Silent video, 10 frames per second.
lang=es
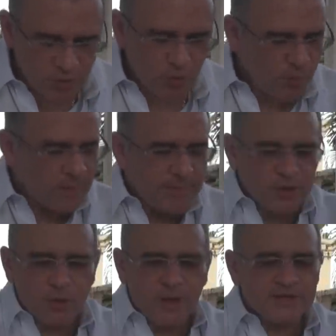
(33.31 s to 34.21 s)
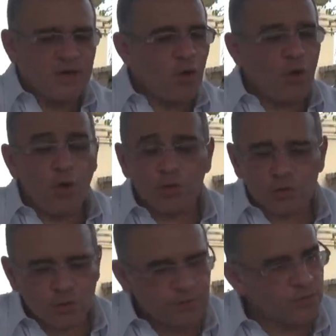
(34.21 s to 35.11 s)
Esos nombramientos los hacen
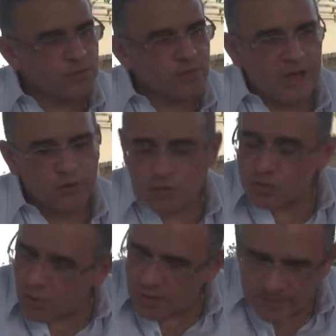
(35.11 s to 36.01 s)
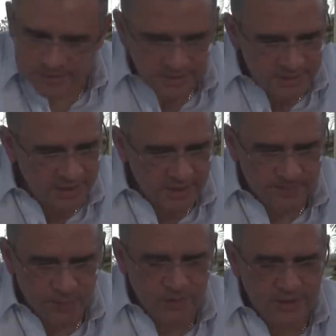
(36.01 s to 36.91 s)
otros funcionarios, no el presidente de la
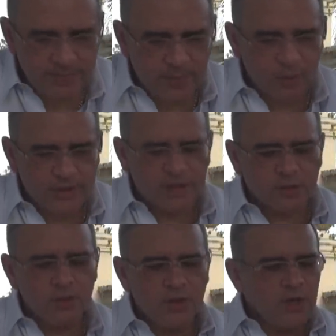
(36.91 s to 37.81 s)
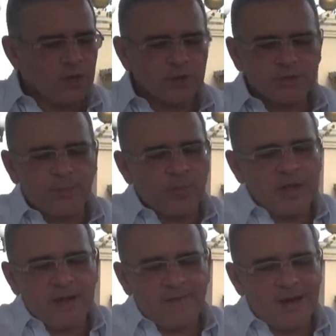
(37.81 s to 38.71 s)
República. Por lo tanto, no se
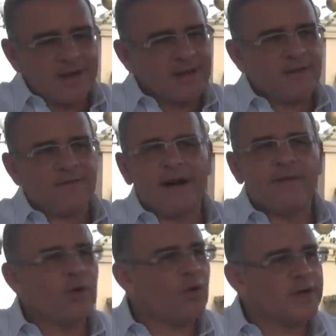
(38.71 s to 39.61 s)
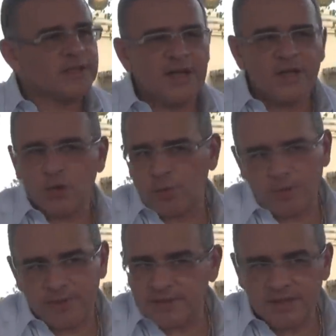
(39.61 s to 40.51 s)
puede hablar de favores hechos por
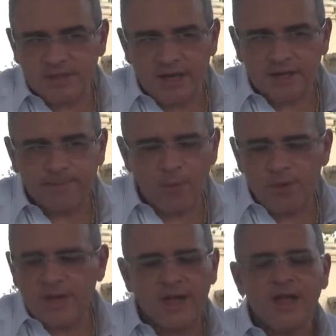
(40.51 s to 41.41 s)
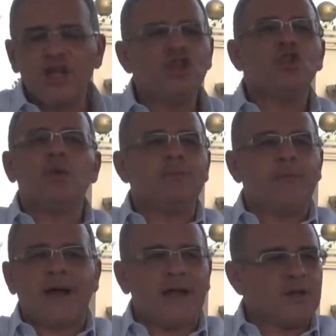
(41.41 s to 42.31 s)
el presidente de la República
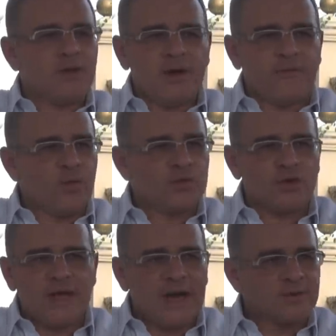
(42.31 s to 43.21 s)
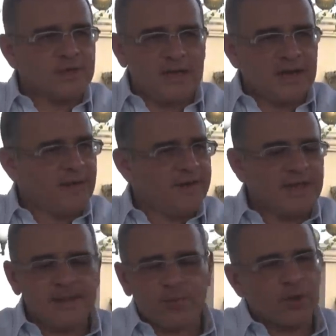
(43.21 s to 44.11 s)
nombrándole funcionarios en el
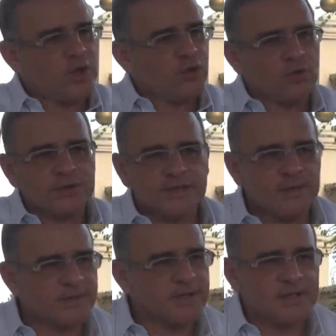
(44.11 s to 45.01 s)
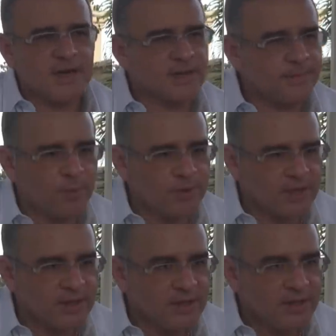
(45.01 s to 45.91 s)
gabinete porque no los hace el presidente de la República.